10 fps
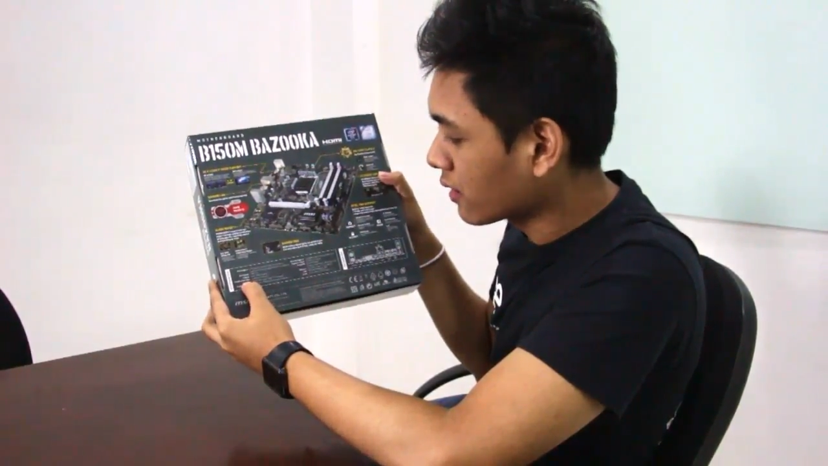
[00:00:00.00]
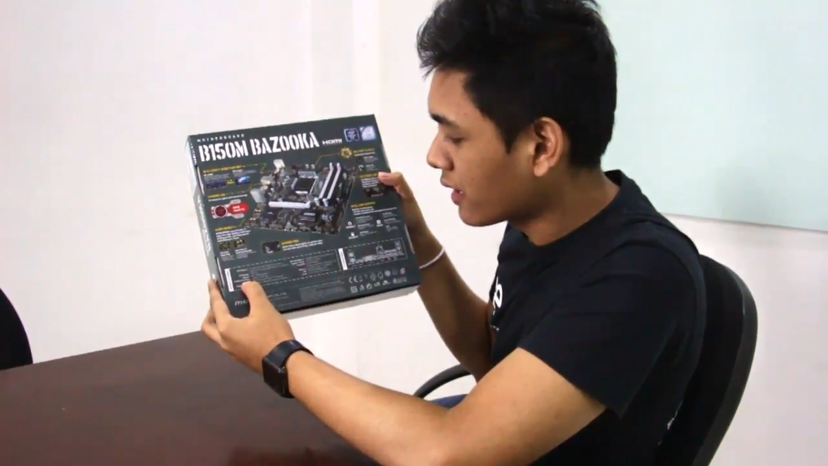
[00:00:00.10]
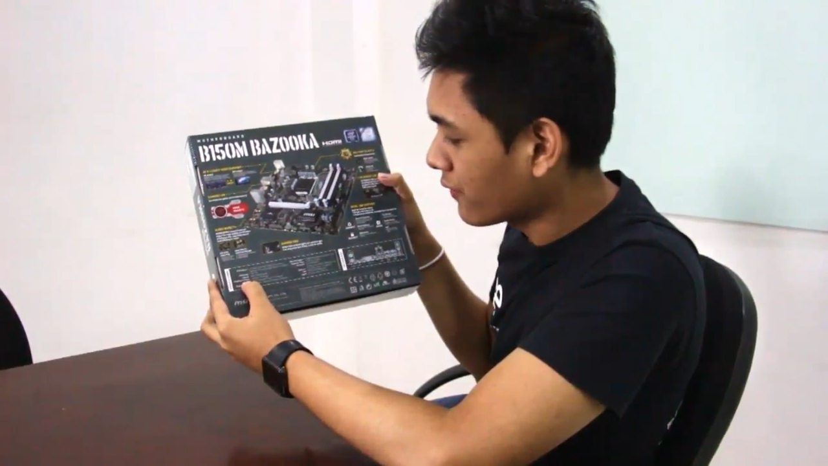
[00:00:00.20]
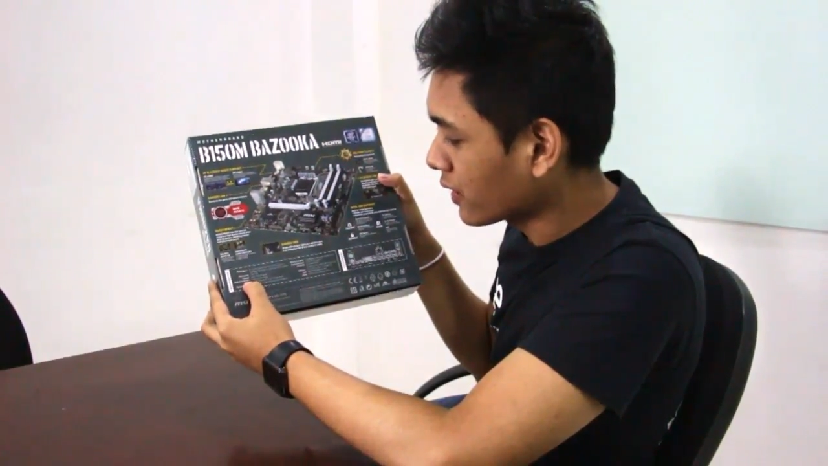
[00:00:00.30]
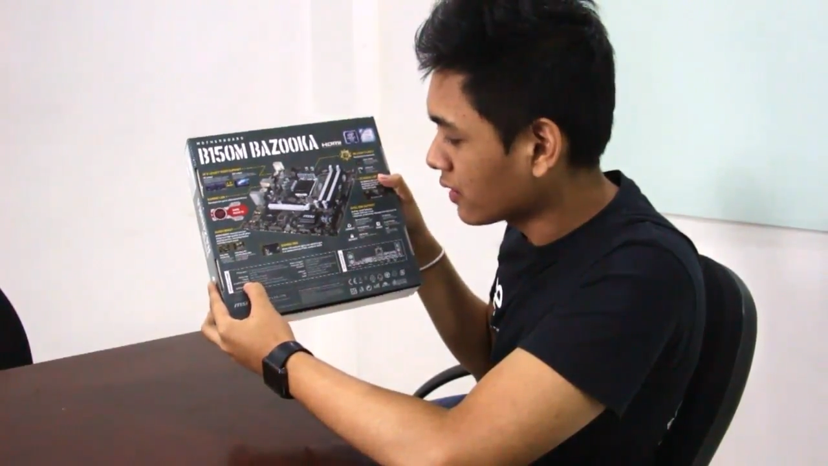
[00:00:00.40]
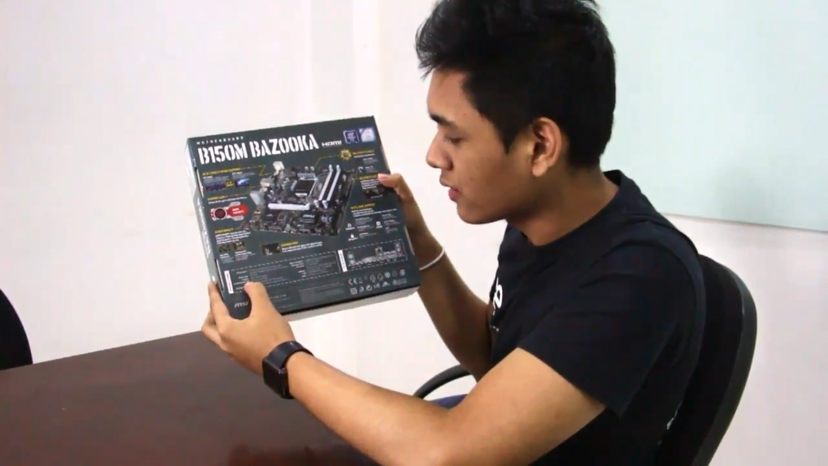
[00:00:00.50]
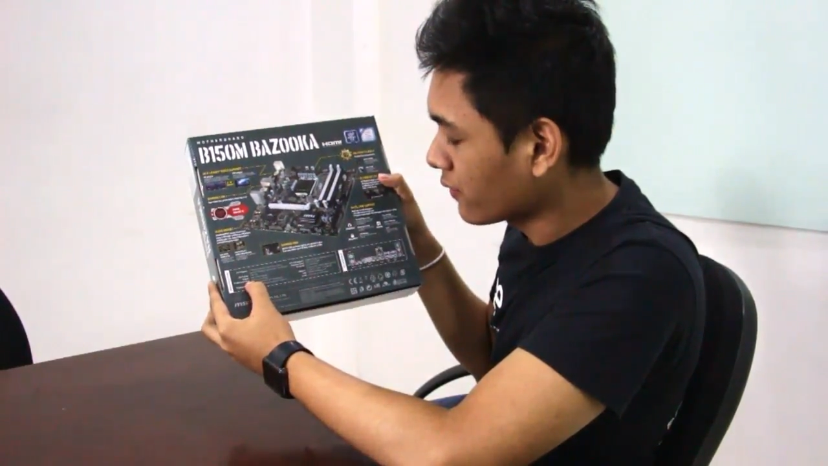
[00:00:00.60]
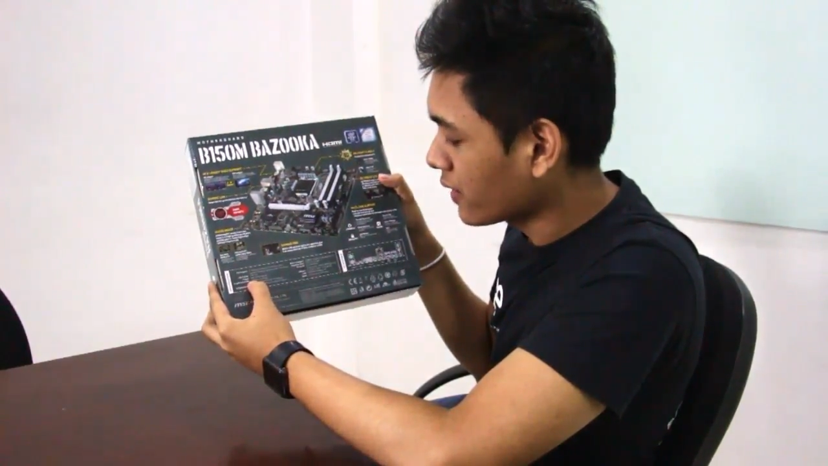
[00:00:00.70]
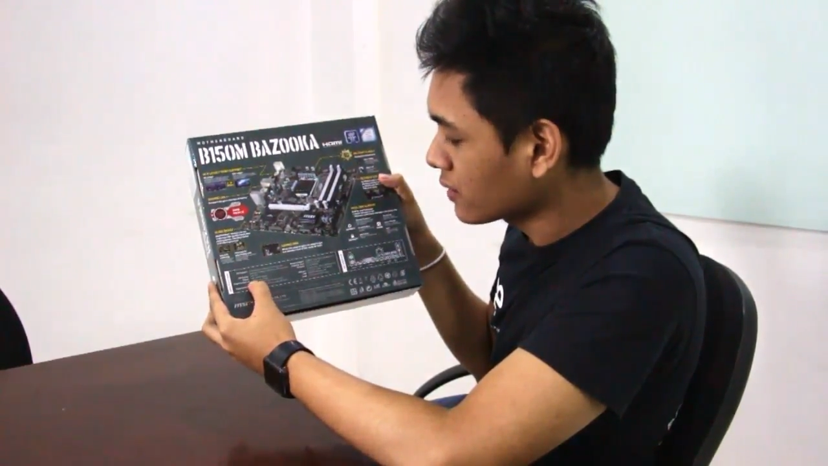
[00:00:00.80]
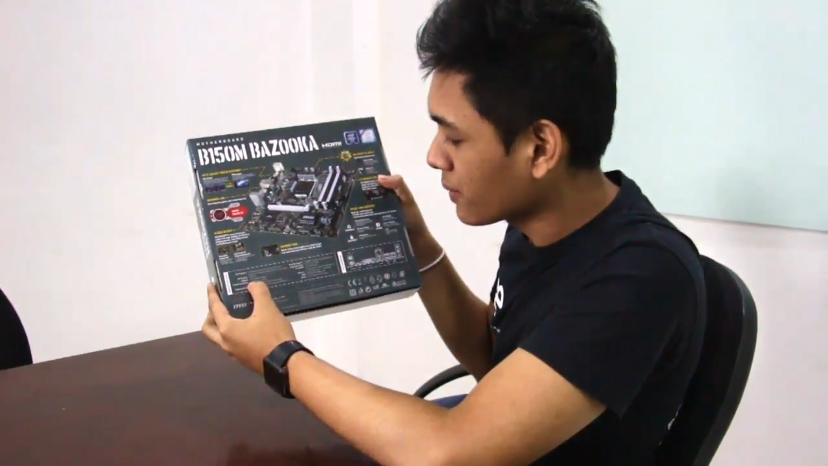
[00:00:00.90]
Graphic
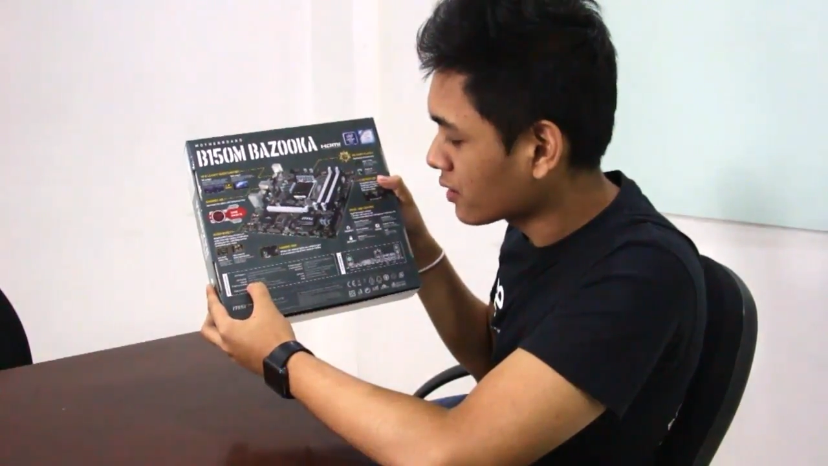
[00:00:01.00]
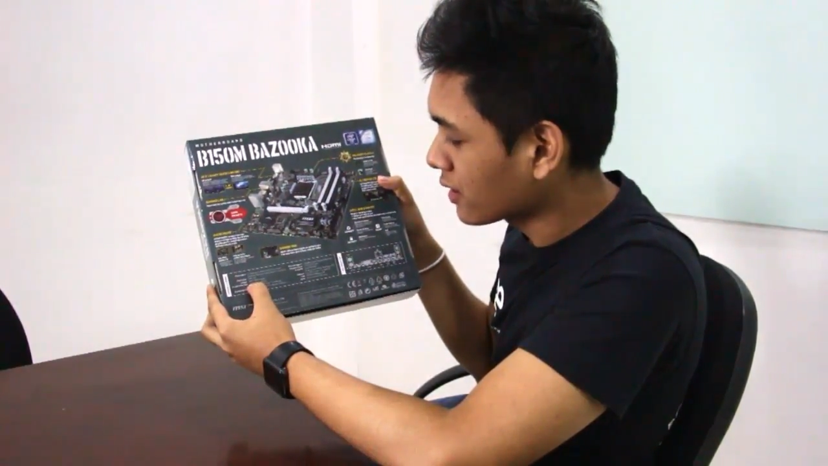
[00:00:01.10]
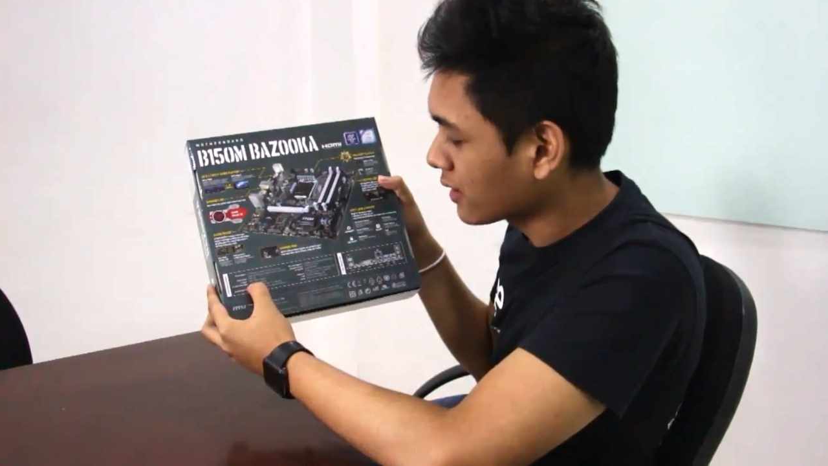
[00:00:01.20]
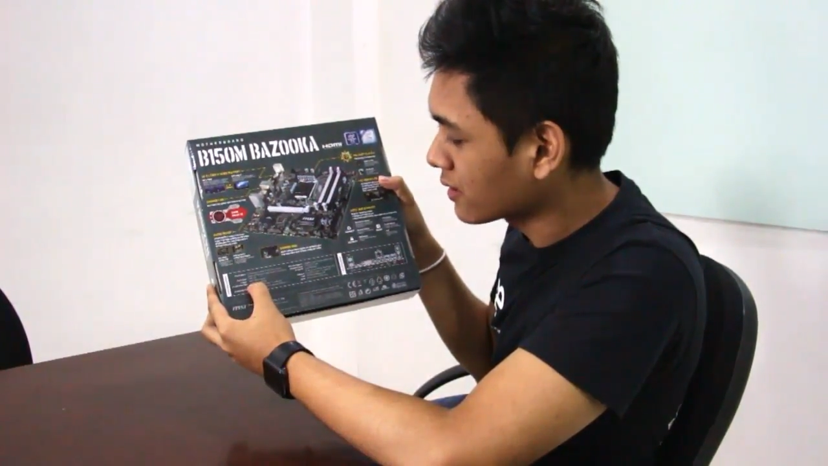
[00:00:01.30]
interface, meron siyang